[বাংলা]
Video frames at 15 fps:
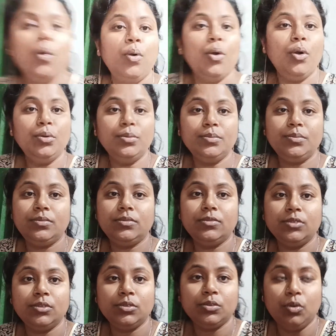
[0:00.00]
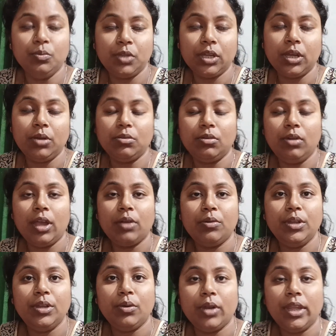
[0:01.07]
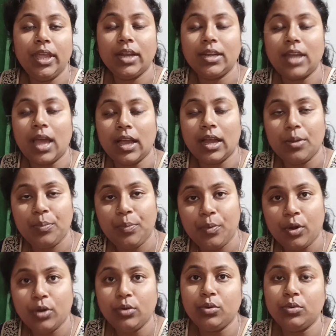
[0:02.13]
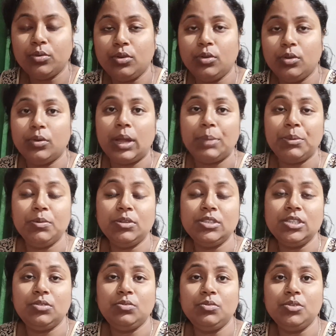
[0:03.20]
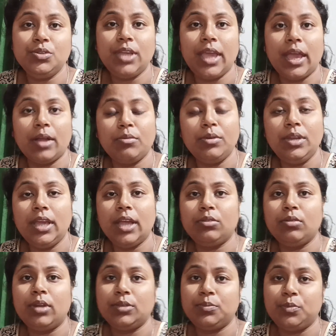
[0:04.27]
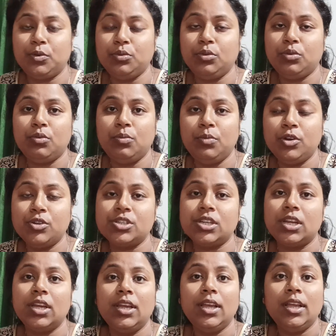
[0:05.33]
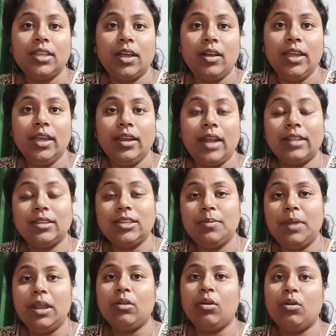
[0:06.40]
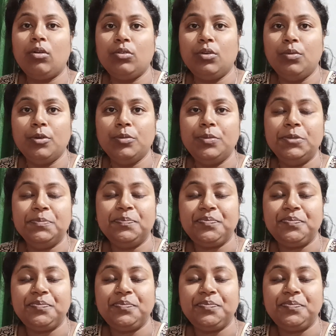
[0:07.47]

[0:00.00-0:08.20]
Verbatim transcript: ও ঘুম থেকে উঠলো এখনই অনেক ডাকার পর ও উঠলো আমি বলছি তুই যদি এখনই এত রাত পর্যন্ত ঘুমোস তাহলে রাত্রেবেলা কখন ঘুমোবি